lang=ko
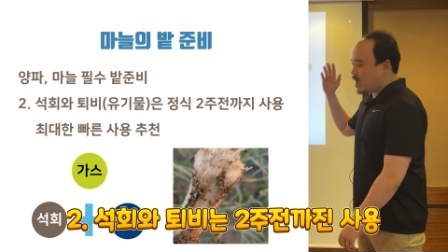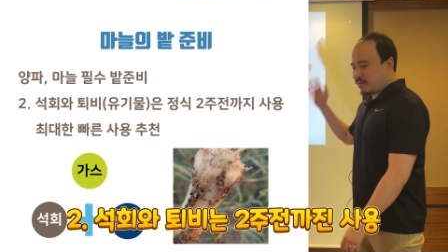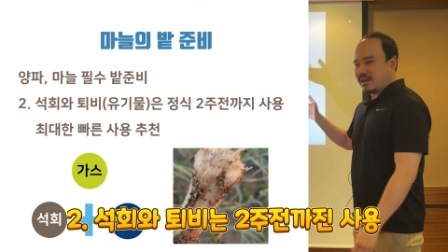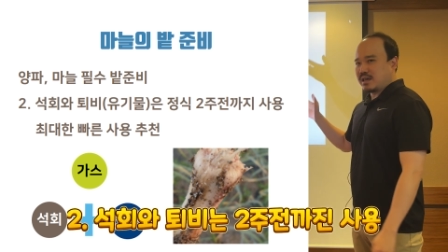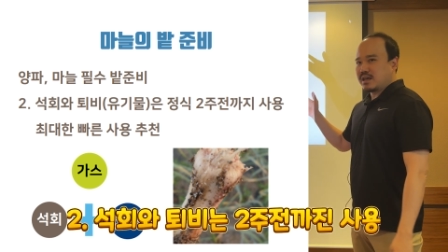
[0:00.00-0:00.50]

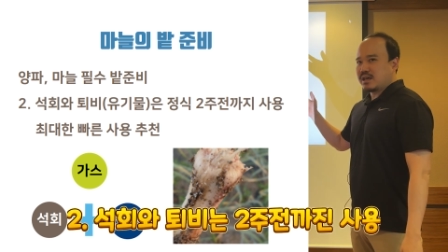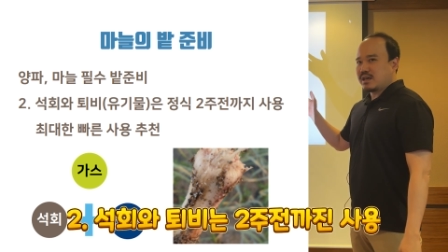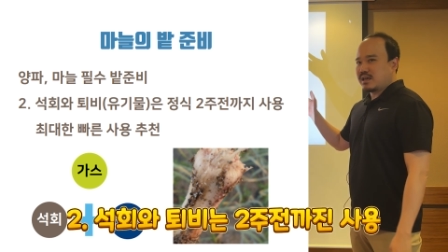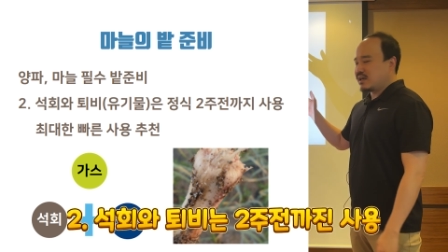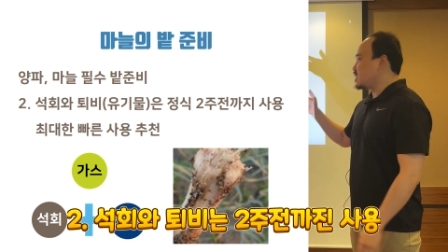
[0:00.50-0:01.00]

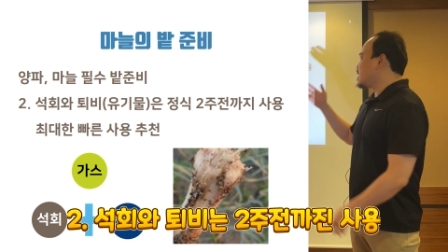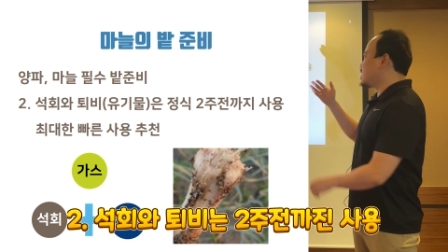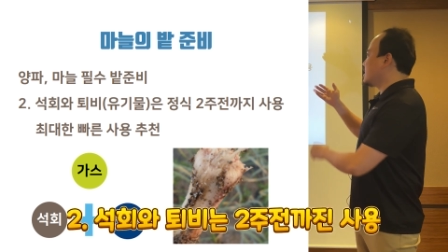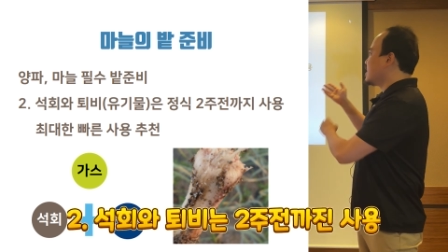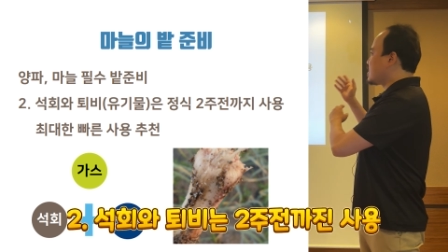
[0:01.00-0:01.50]

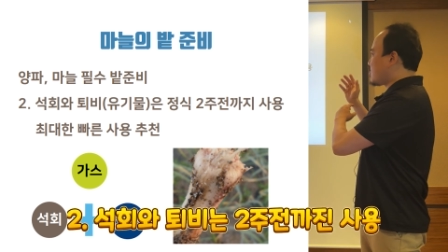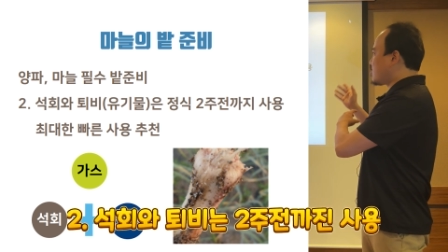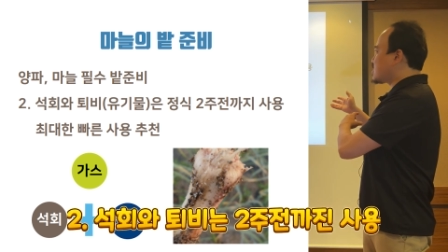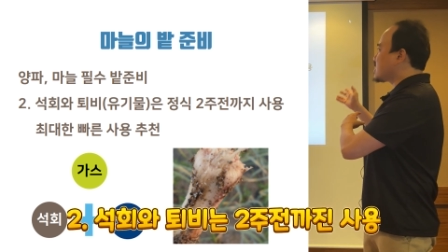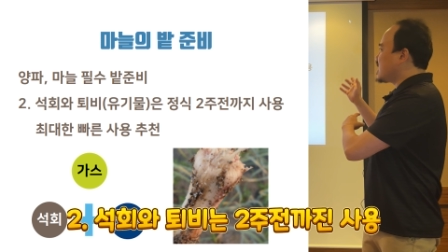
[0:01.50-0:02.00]
퇴비는
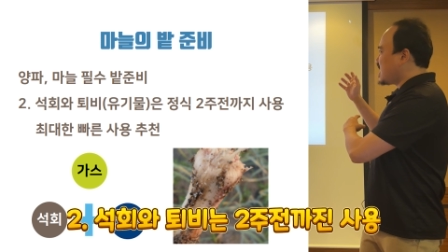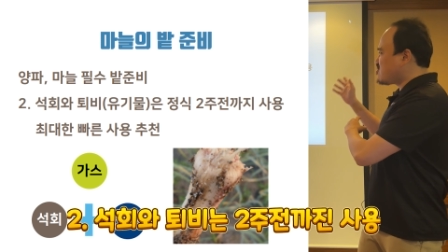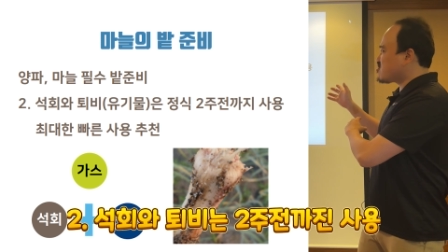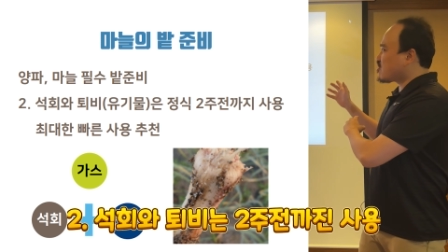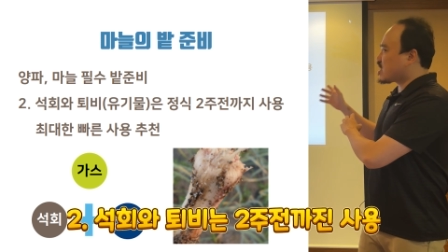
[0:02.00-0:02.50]
정식
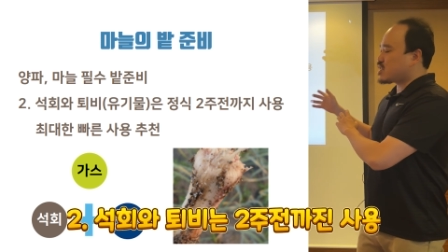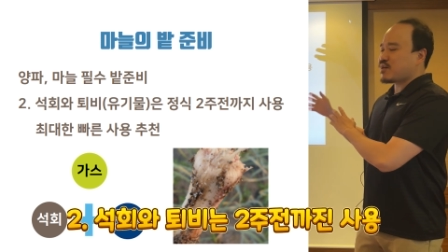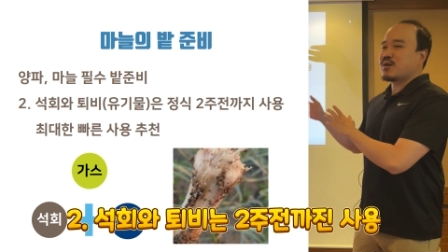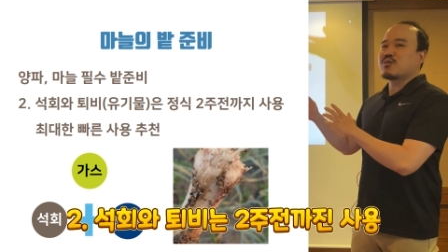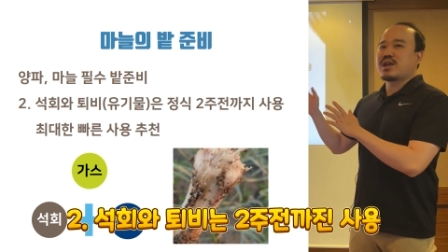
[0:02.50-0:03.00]
2주 전까지
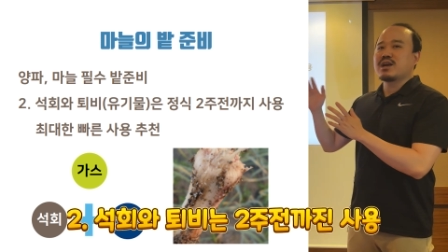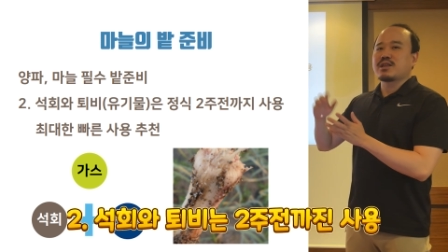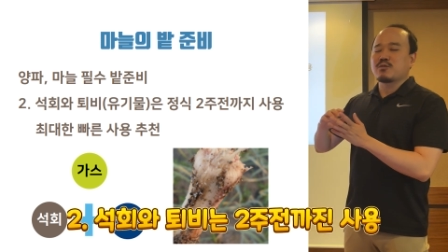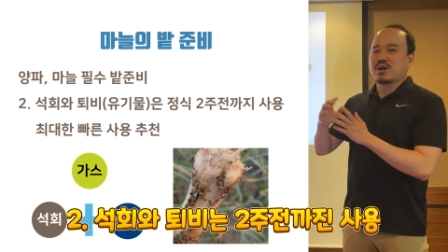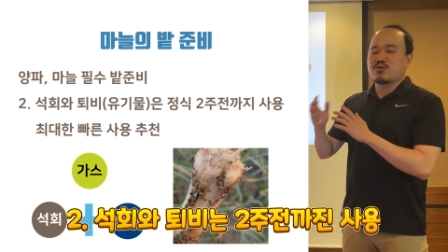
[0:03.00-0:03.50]
사용을 해야
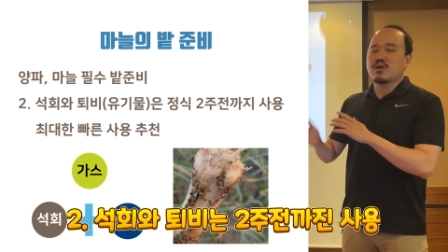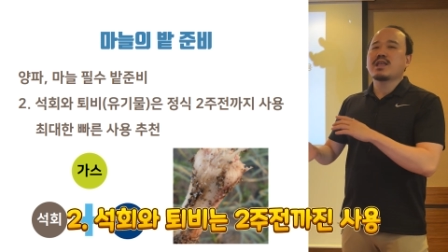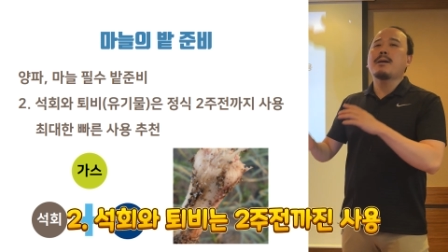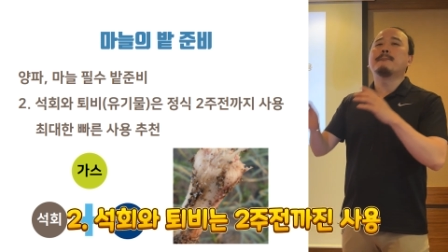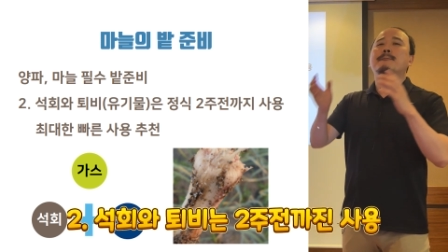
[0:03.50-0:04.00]
되고, 그러니까
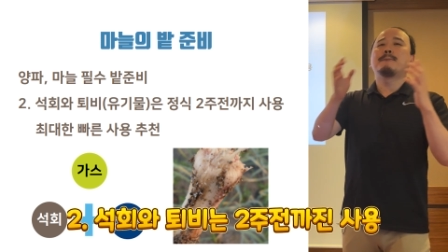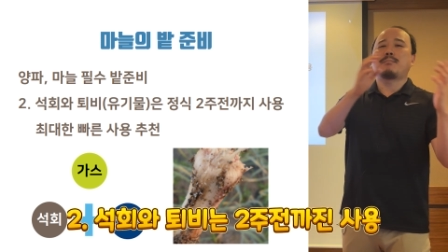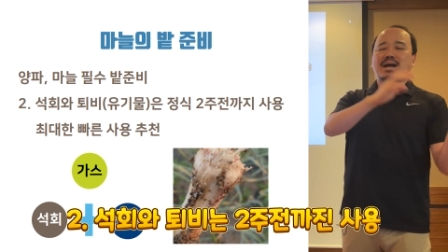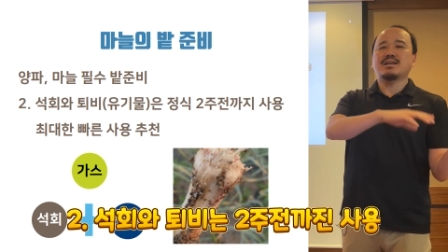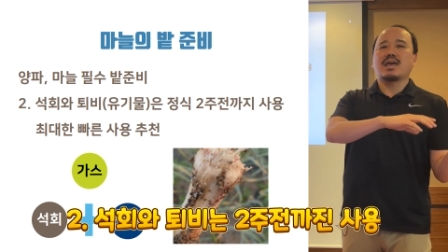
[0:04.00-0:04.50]
최대한
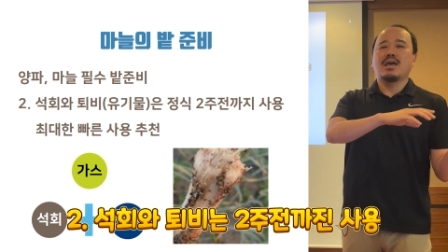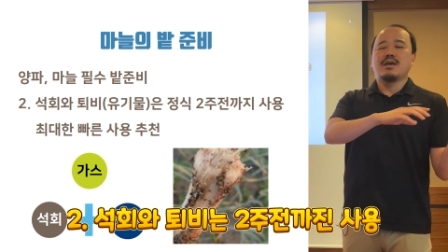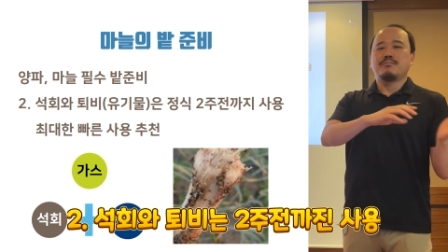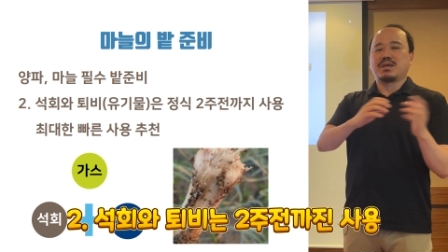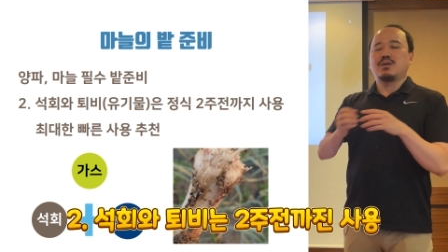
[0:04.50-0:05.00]
빠르게
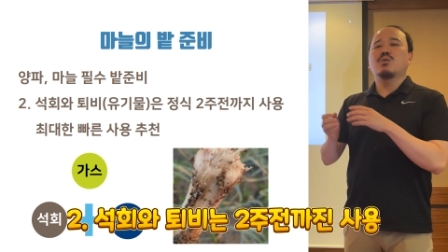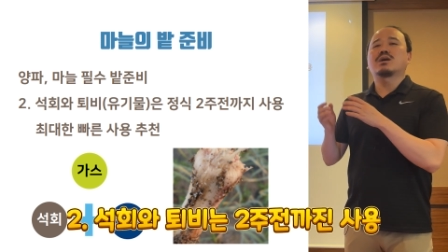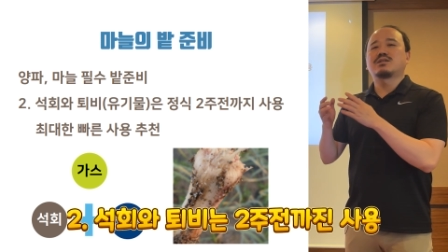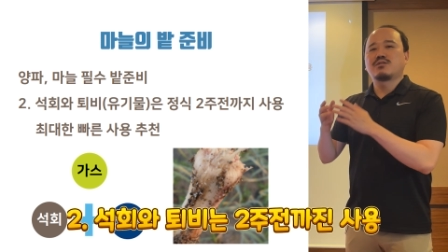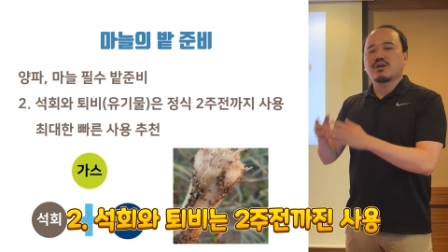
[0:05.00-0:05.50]

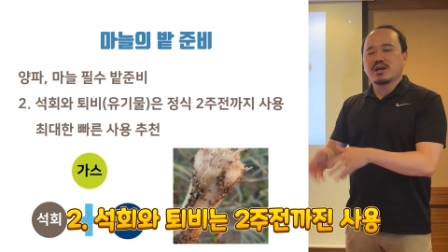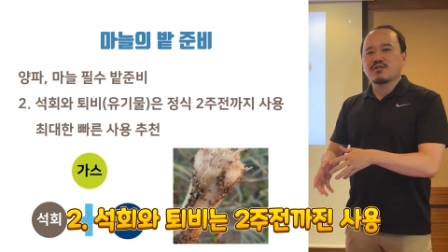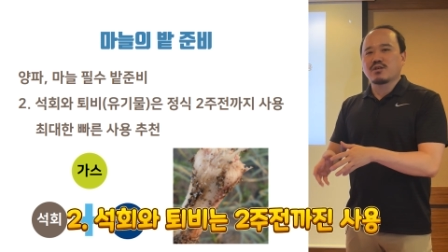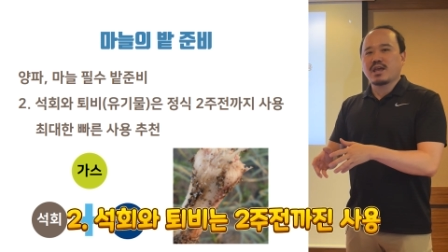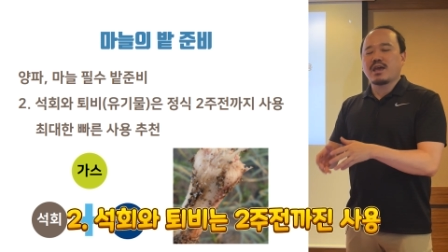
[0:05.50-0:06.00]
비료가 들어가기
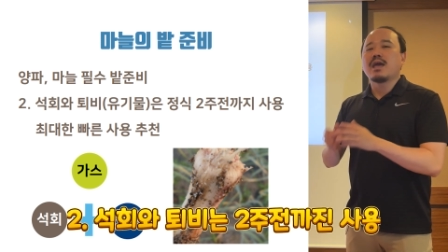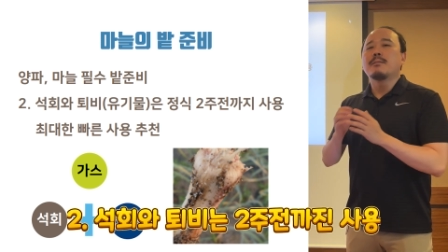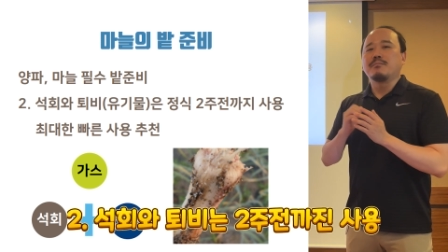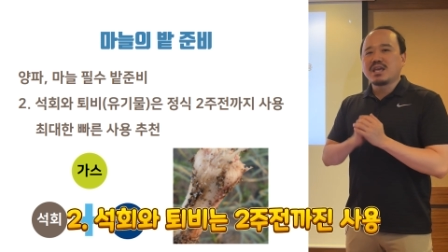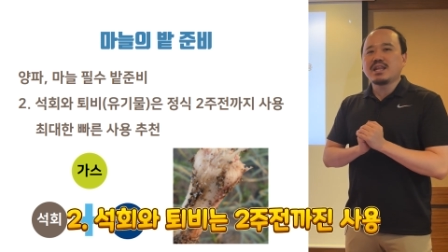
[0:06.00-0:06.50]
전에
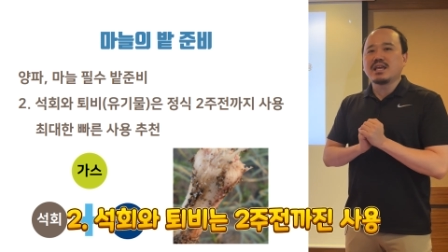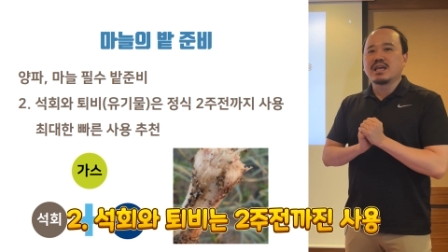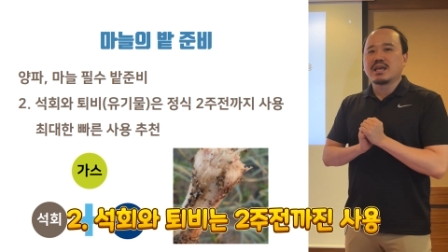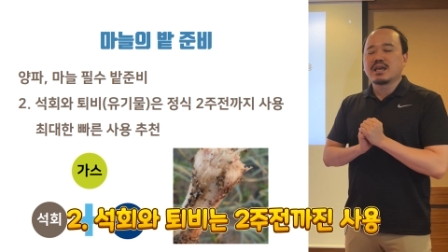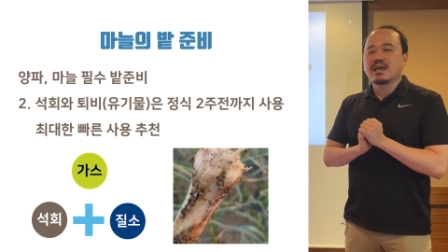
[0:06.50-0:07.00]
미리